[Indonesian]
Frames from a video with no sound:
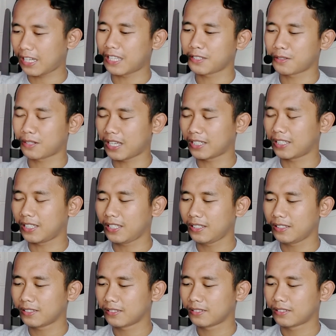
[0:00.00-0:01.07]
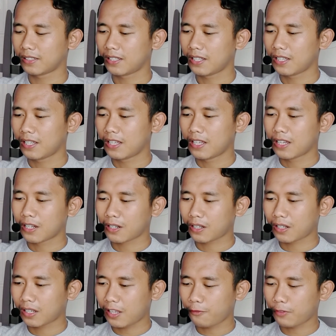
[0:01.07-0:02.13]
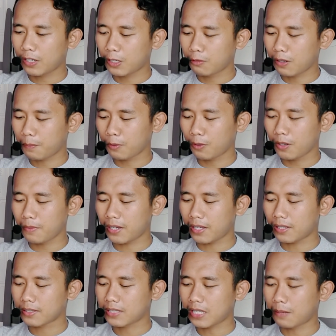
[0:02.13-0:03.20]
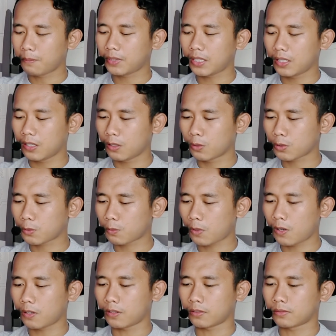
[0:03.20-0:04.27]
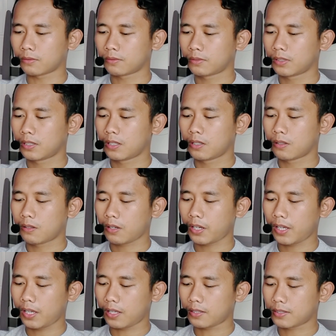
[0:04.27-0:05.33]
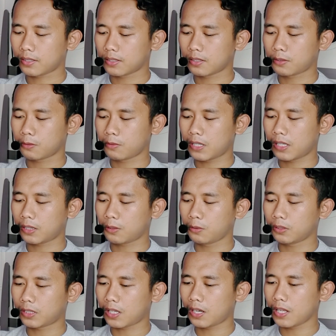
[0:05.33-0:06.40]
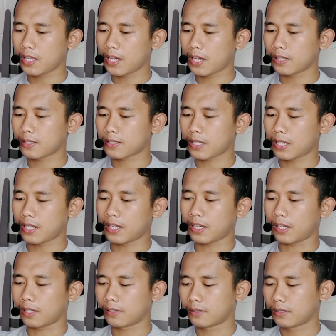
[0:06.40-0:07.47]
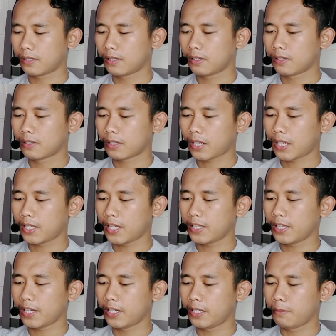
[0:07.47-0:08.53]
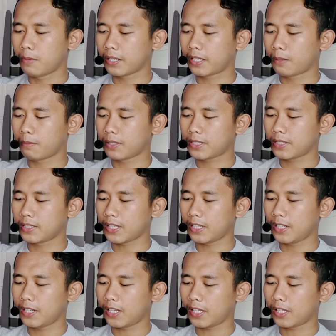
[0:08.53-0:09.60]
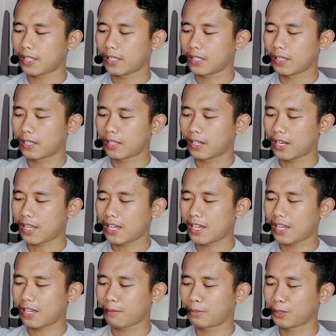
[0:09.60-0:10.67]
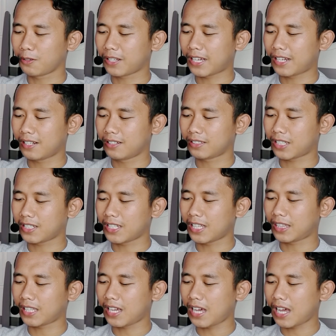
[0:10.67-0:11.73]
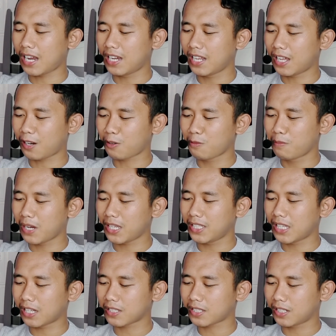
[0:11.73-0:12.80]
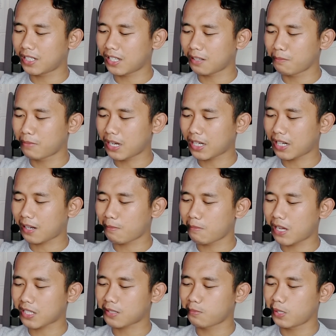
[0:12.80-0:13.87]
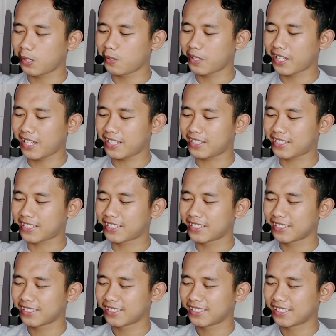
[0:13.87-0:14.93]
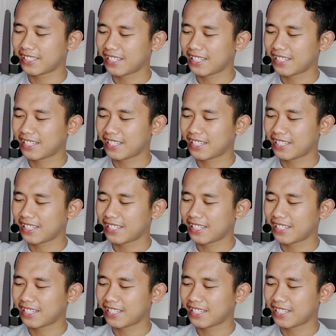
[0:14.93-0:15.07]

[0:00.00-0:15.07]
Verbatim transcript: kita lanjut lagi. Level 25, something looks wrong. Oke, sesuatu terlihat salah. Kayaknya di bagian mesinnya ini deh. Nah, betul kan? Ternyata ada rubah yang sedang bakar marshmallow, guys